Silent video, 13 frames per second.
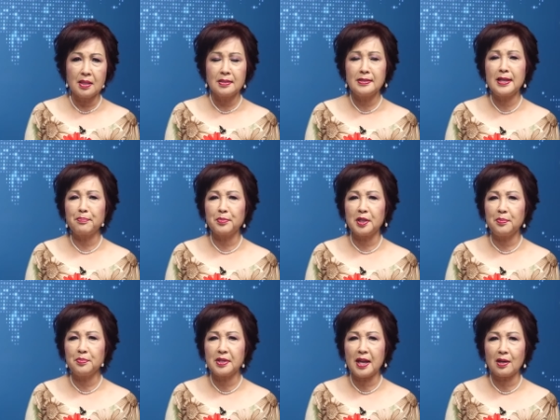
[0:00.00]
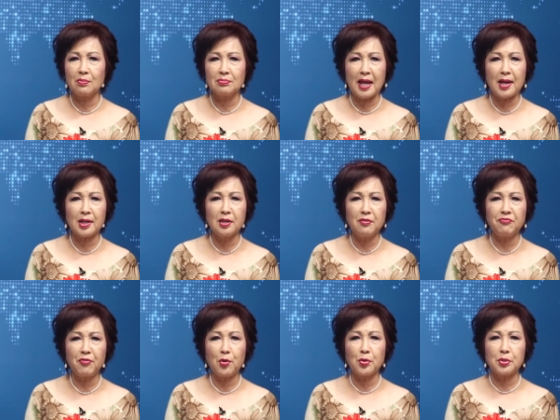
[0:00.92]
nhằm kiểm tra công tác ứng
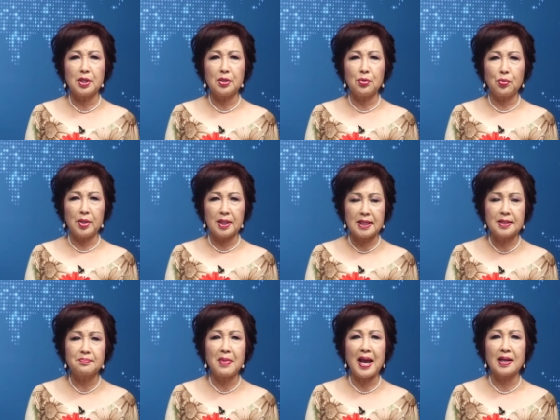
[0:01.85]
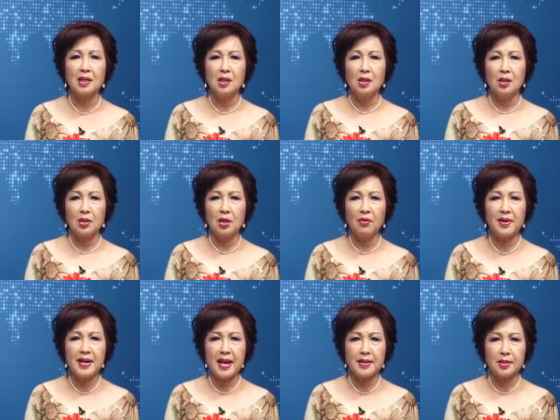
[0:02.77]
phó của chính quyền liên bang đối với
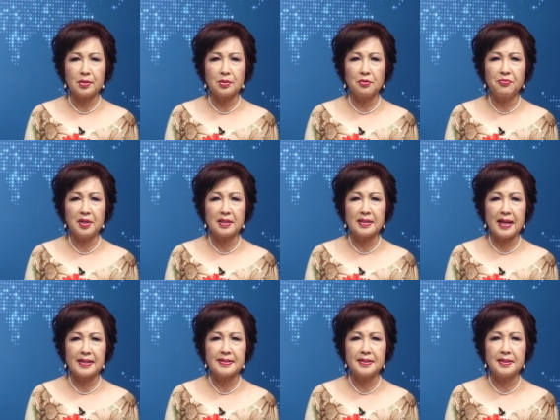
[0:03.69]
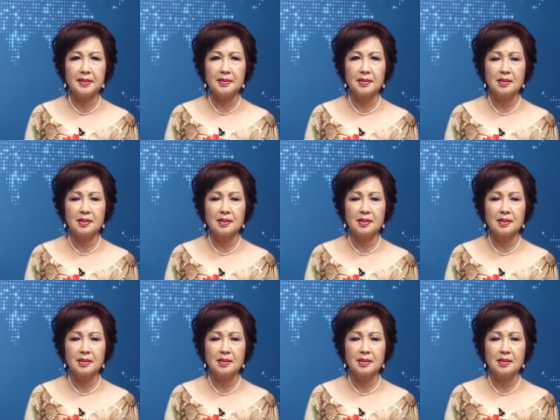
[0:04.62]
đại dịch COVID-19.